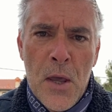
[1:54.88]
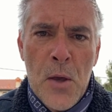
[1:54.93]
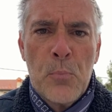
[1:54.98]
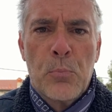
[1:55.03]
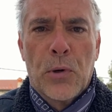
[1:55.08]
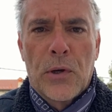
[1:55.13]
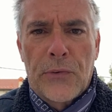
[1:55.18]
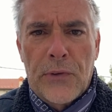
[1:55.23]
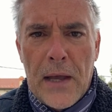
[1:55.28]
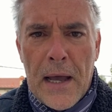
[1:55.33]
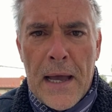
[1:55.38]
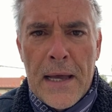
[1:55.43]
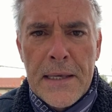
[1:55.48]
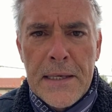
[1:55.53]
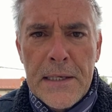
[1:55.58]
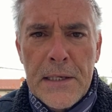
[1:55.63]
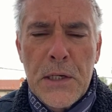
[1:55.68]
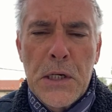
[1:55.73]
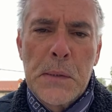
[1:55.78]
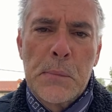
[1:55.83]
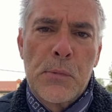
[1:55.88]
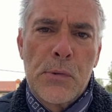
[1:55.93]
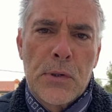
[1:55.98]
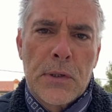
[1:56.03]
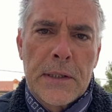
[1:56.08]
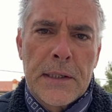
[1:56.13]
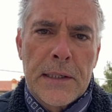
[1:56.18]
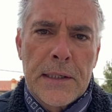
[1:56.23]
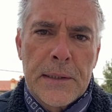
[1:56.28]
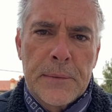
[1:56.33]
pues ahí como
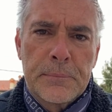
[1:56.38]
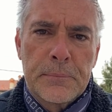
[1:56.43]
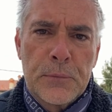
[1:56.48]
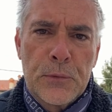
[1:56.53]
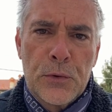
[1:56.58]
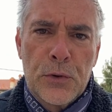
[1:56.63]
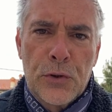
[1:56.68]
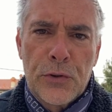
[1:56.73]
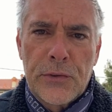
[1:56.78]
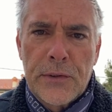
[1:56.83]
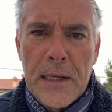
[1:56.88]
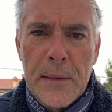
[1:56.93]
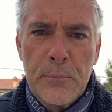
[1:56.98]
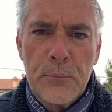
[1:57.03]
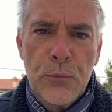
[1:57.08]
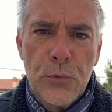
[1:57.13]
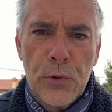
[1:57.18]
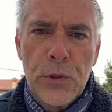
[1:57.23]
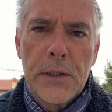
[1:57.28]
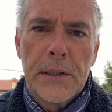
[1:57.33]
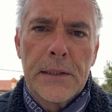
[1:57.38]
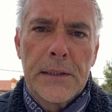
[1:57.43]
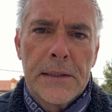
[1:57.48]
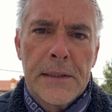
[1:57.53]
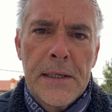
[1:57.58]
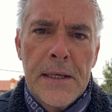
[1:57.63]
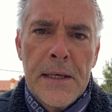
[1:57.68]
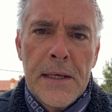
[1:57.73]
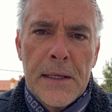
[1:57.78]
que no están muy,